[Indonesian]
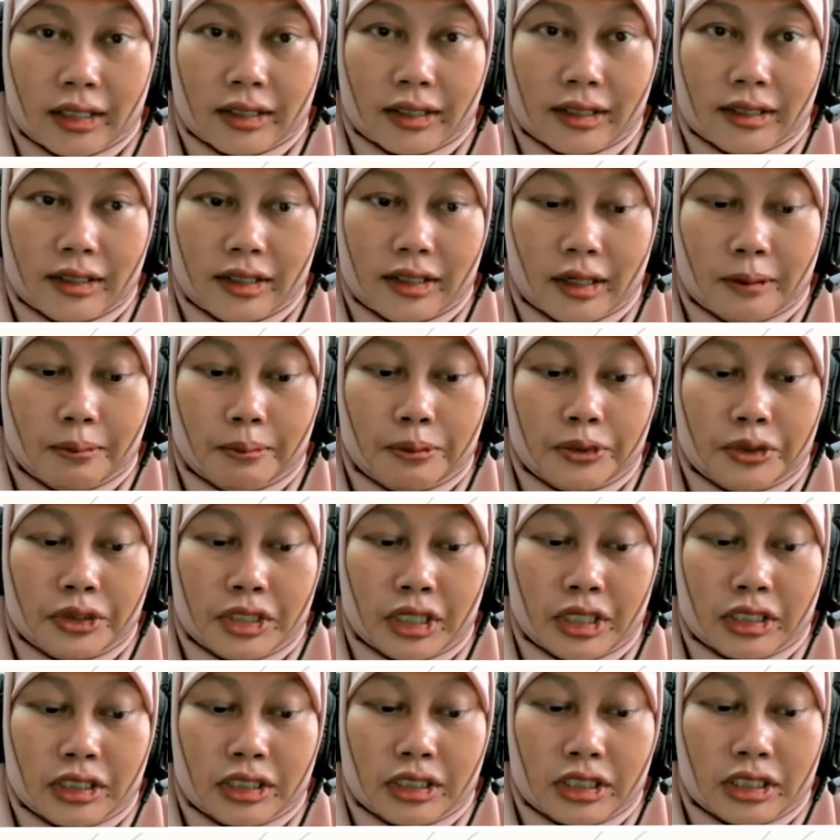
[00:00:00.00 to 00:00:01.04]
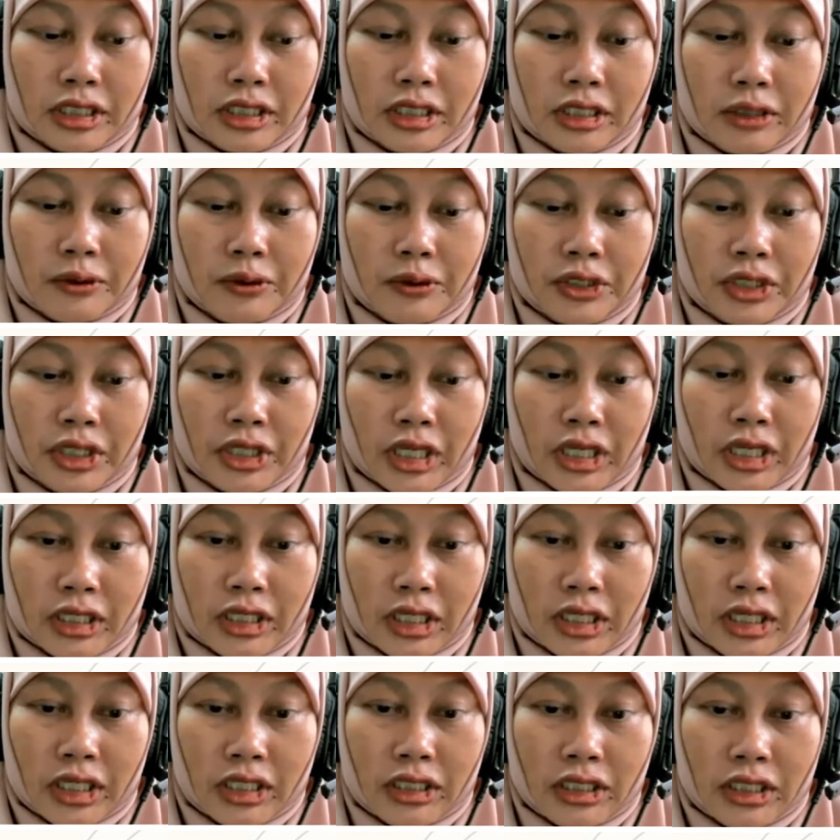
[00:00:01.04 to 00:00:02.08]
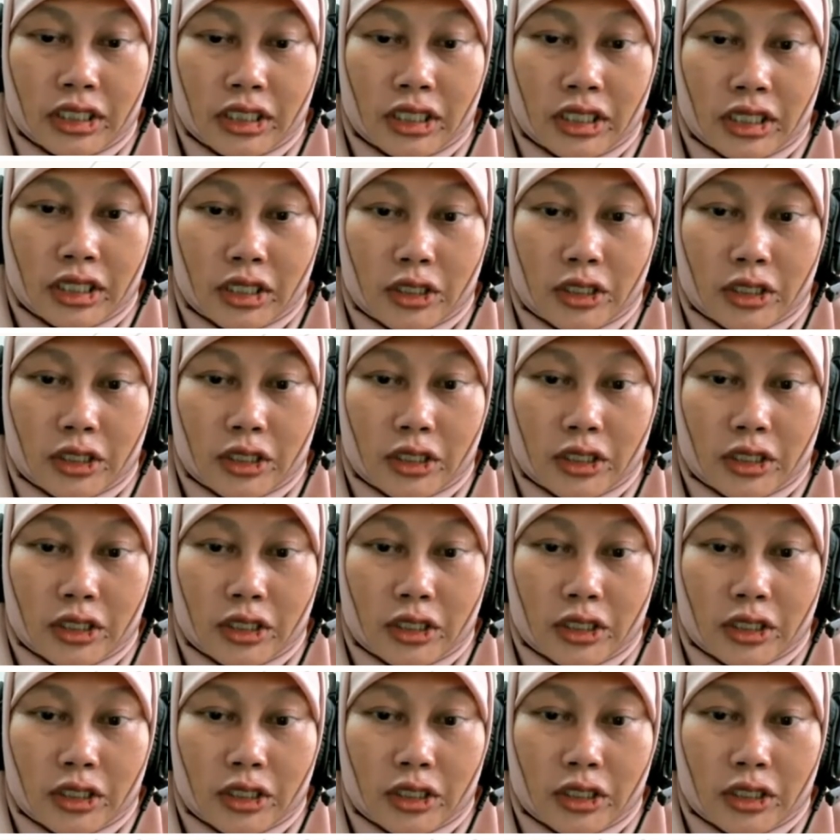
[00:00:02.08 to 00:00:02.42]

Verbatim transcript: Tidak punya kewenangan